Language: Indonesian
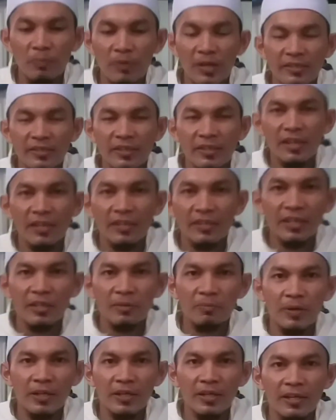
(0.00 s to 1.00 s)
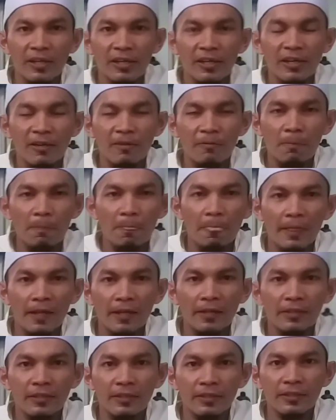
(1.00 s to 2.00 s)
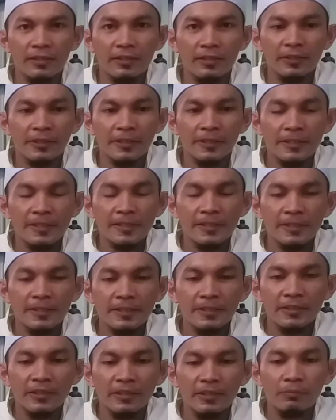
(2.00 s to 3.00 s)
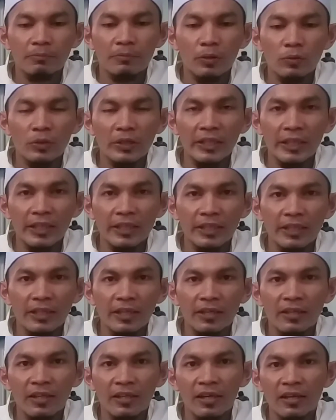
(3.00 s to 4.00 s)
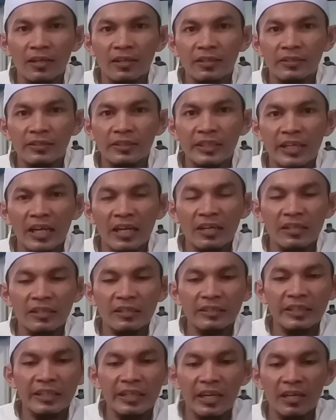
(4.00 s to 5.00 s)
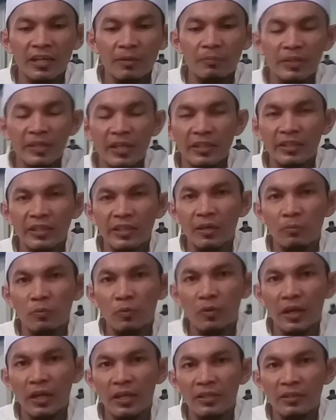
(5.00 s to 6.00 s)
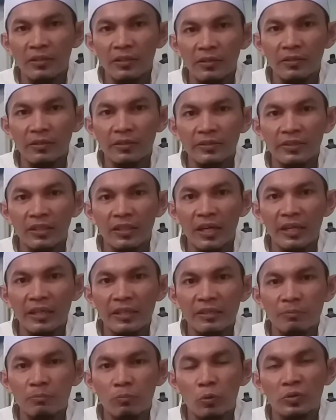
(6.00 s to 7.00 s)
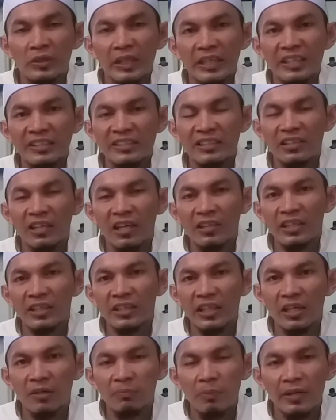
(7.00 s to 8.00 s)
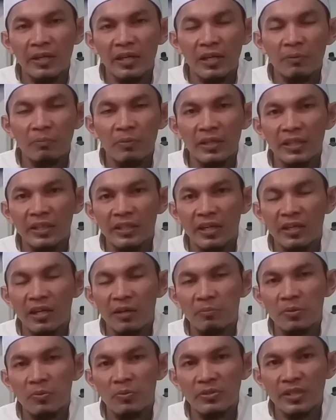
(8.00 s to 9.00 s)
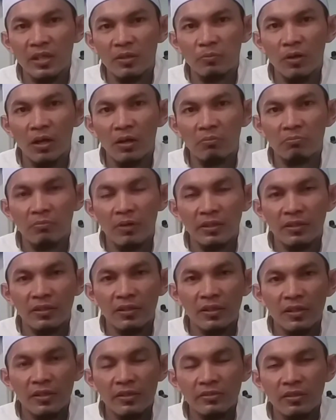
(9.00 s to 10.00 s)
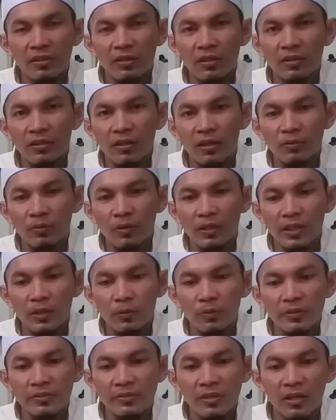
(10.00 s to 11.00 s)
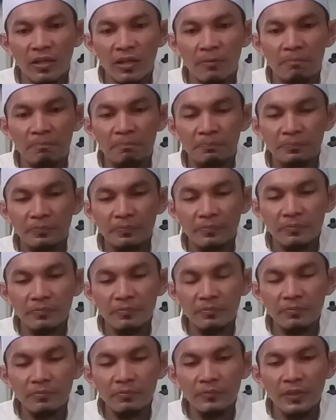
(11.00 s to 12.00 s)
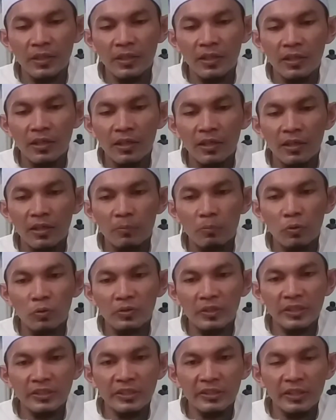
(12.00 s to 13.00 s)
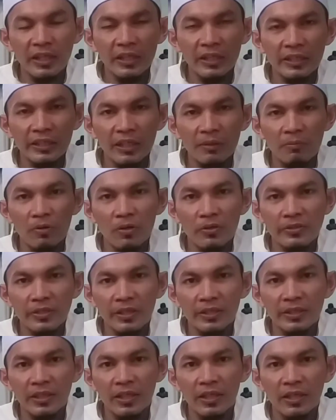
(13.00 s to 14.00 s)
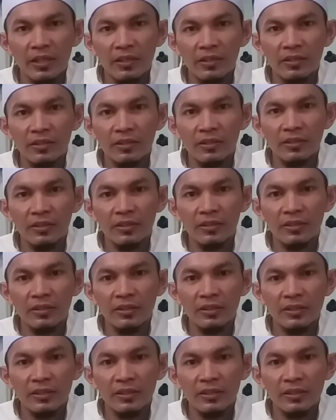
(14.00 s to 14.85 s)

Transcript: pelaksanaan daripada uh, Maulid ini adalah tidak tidak lebih dan tidak bukan selain bukti kecintaan kita kepada baginda Nabi besar Muhammad sallallahu alaihi wasallam Eh, bukti cinta kita bahwasanya uh,